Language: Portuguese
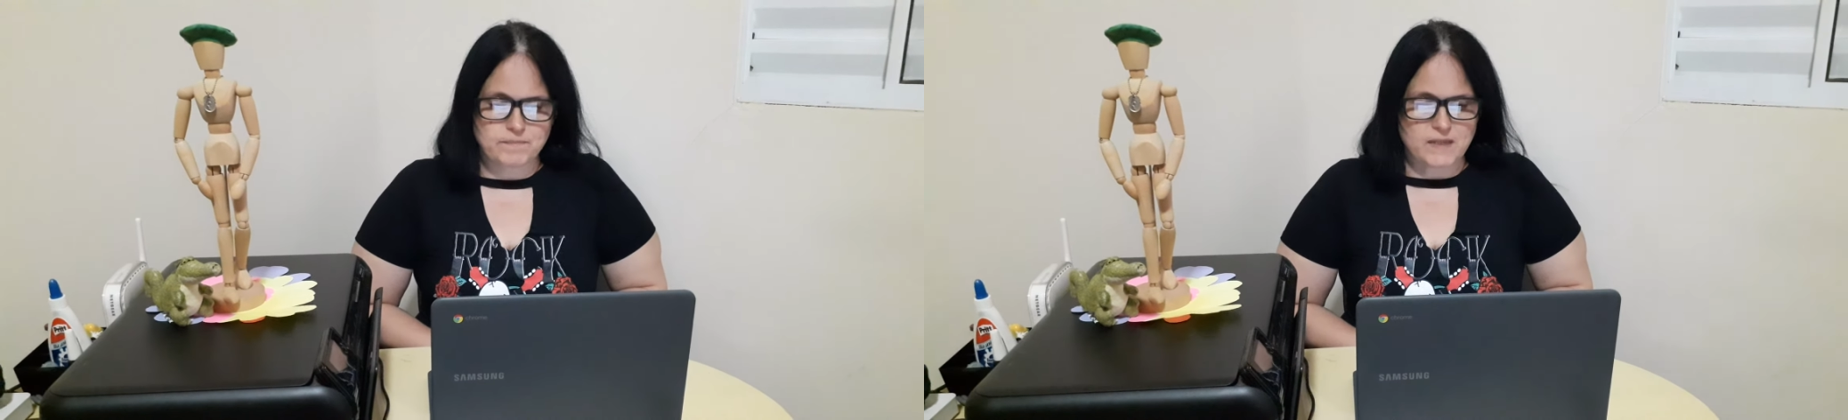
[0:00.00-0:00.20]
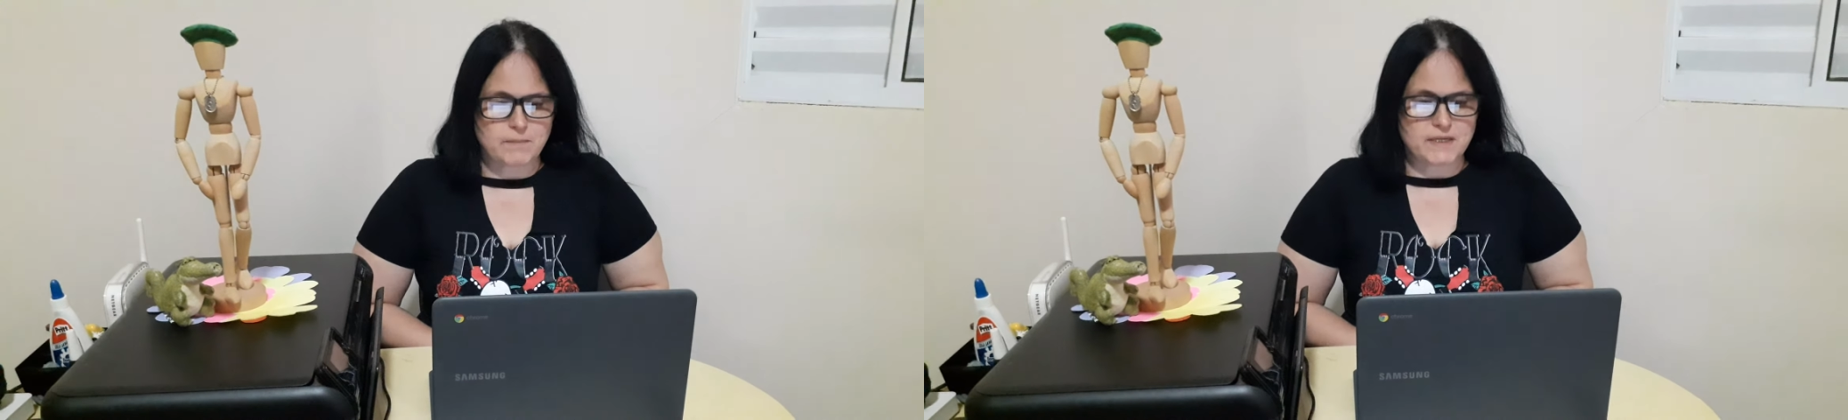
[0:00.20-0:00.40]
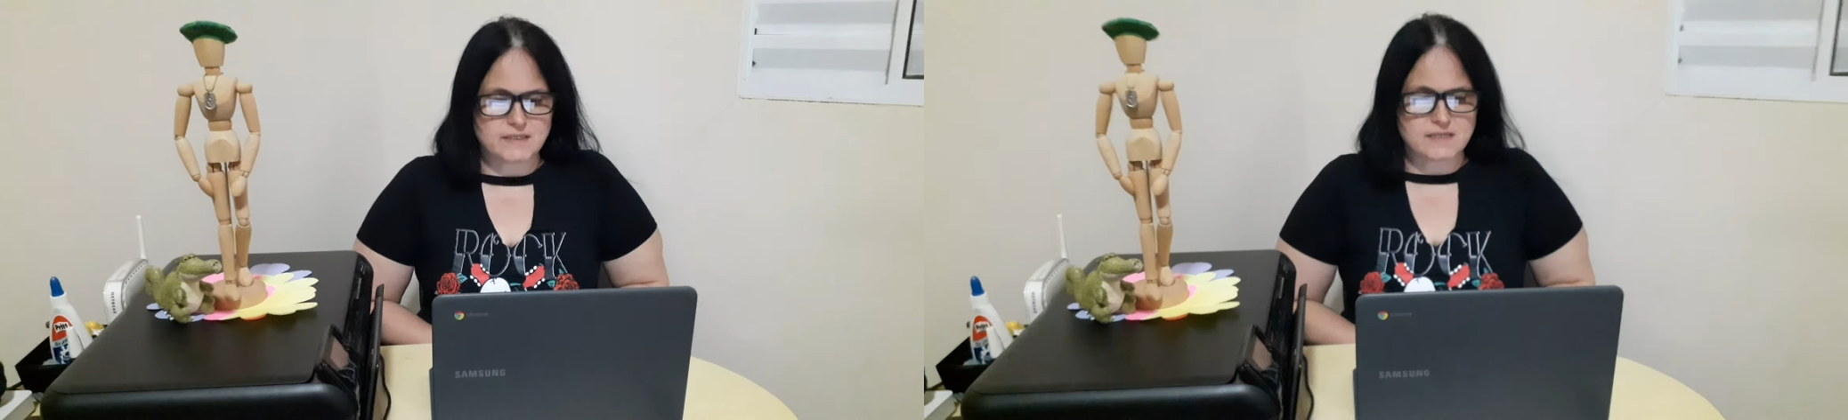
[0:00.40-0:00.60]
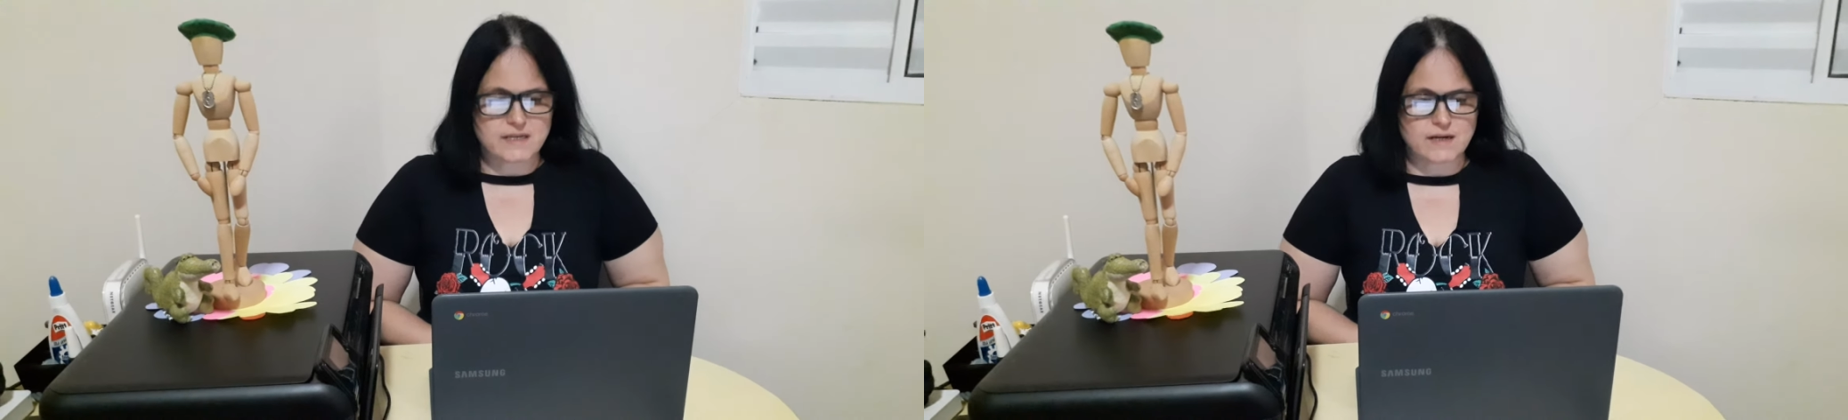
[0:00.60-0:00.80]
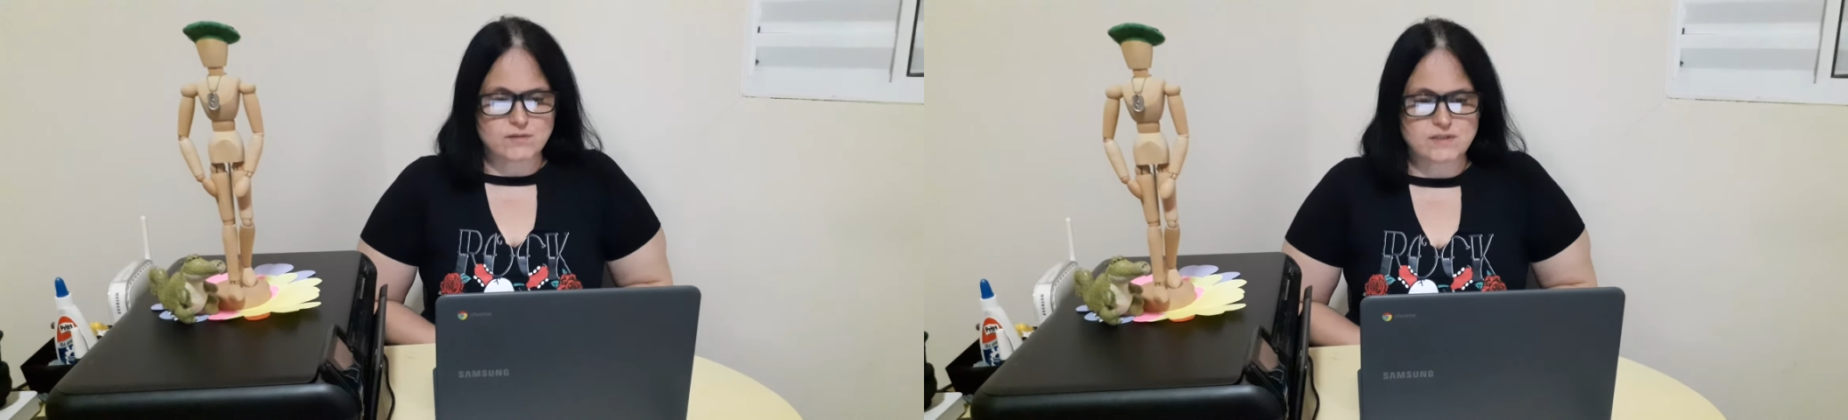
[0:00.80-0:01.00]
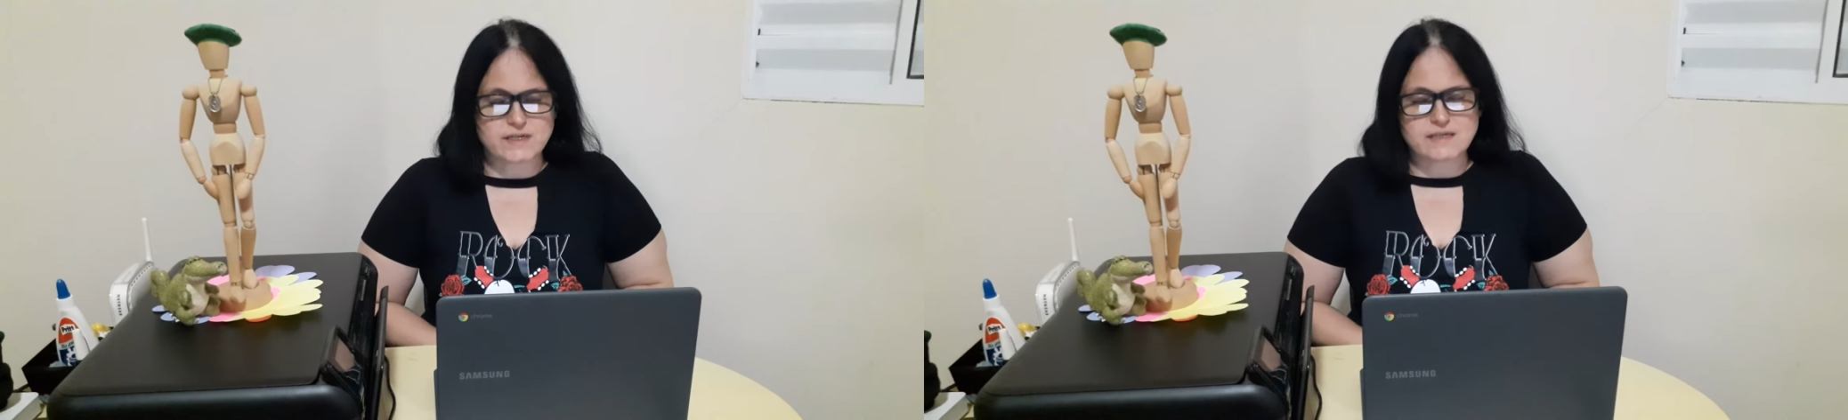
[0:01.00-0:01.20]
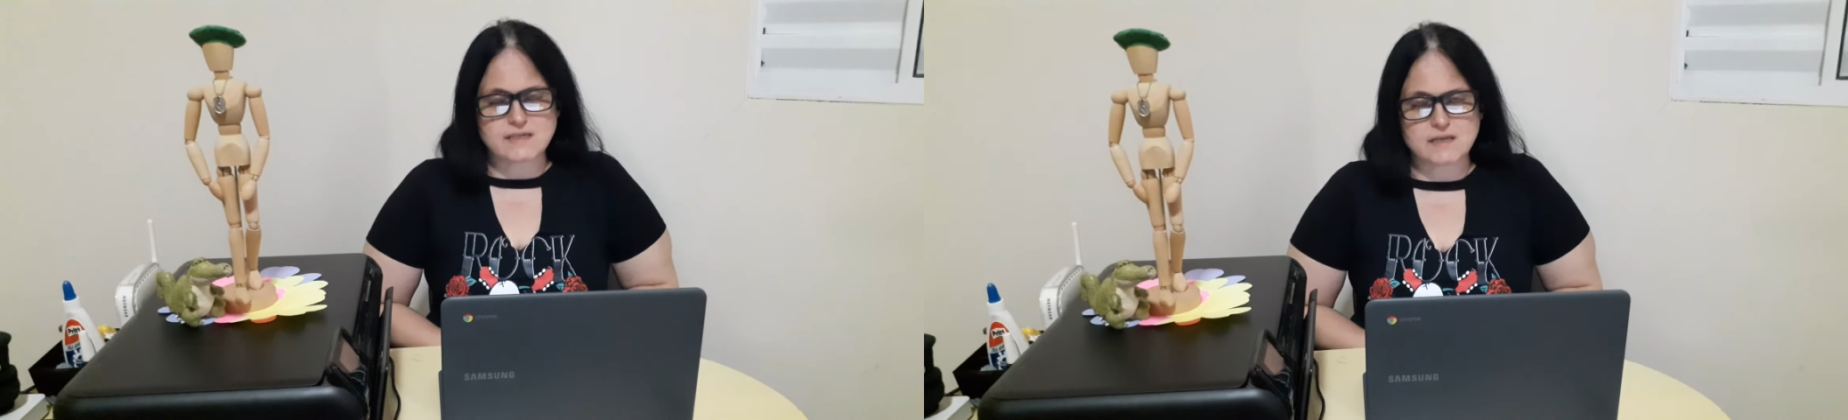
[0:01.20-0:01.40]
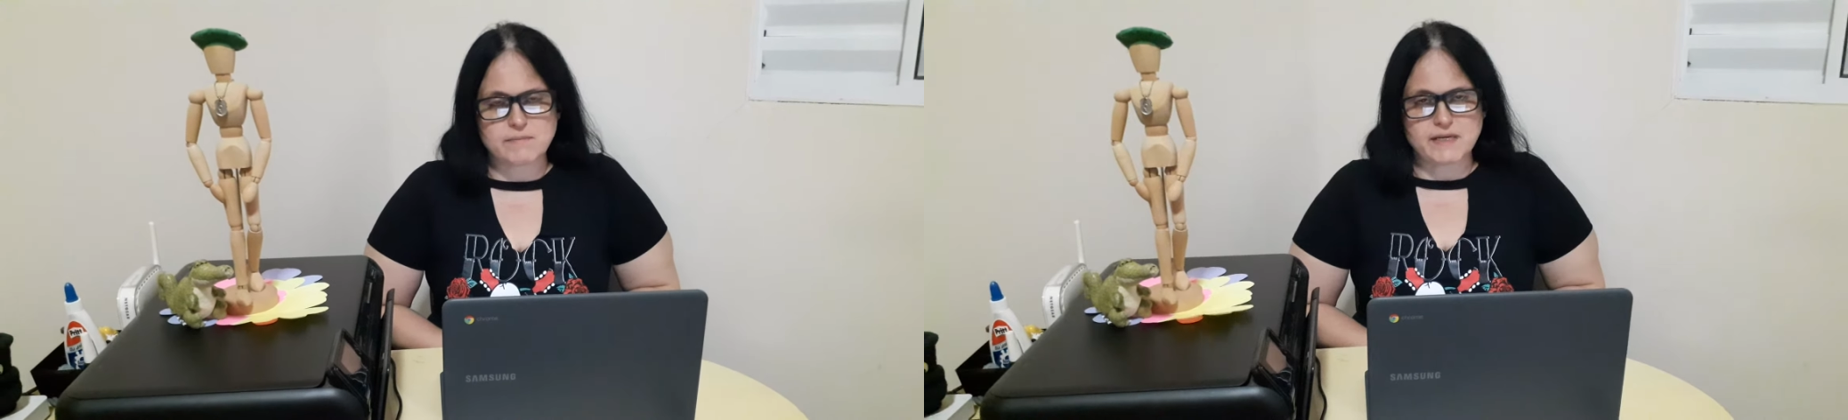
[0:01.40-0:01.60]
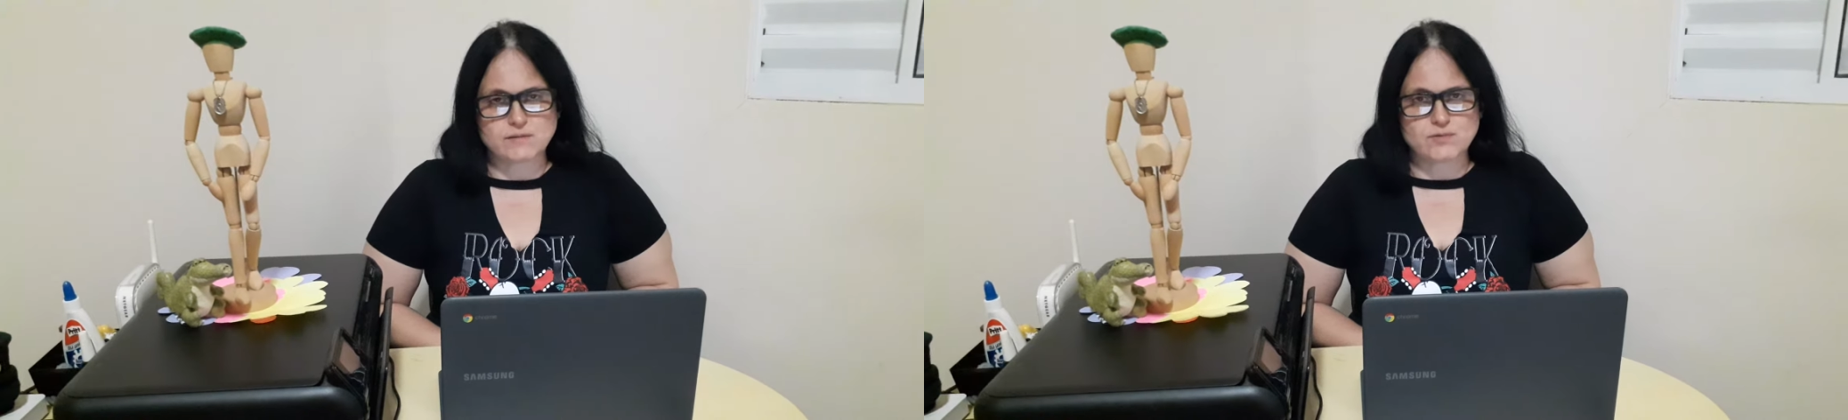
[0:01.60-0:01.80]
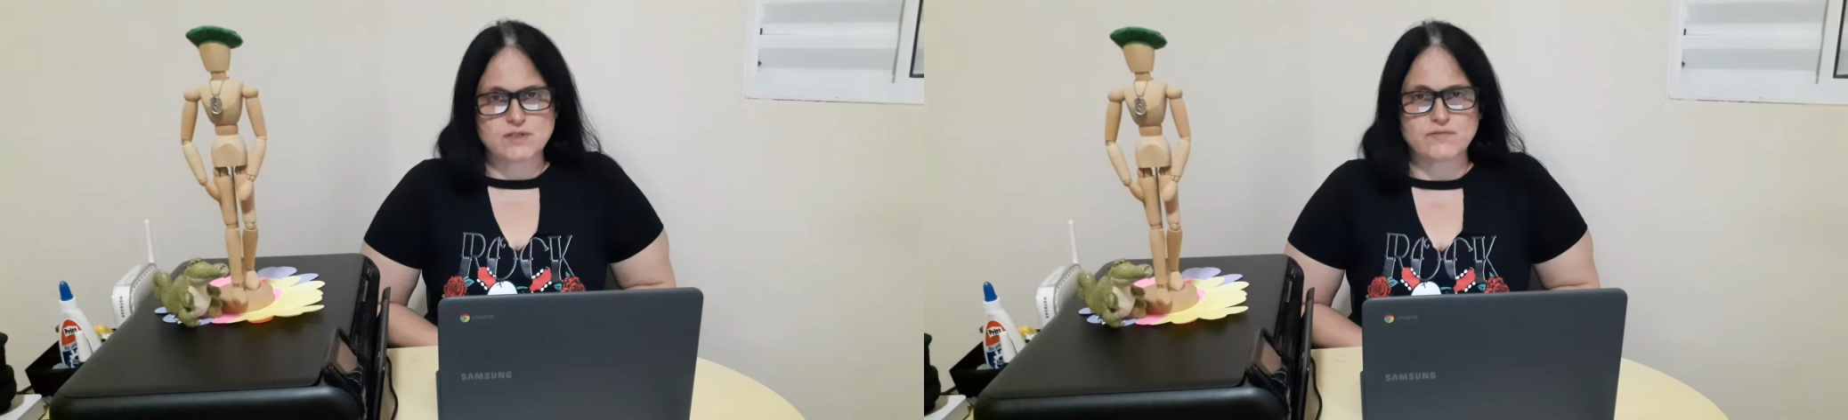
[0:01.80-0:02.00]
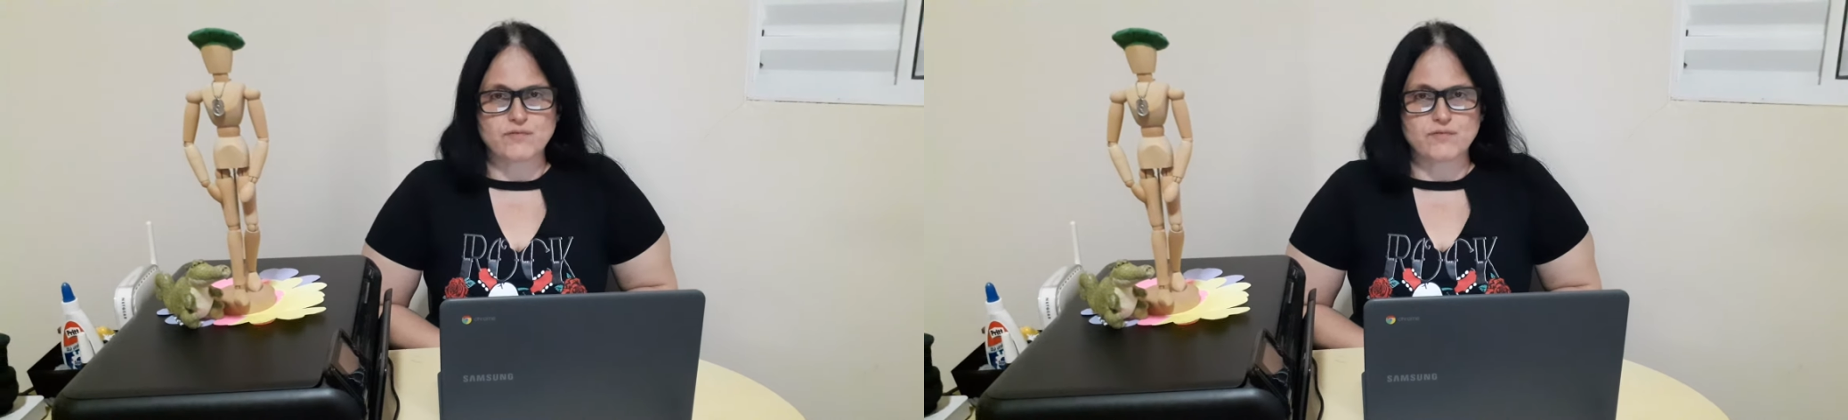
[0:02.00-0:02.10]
e para desenhar os três elementos que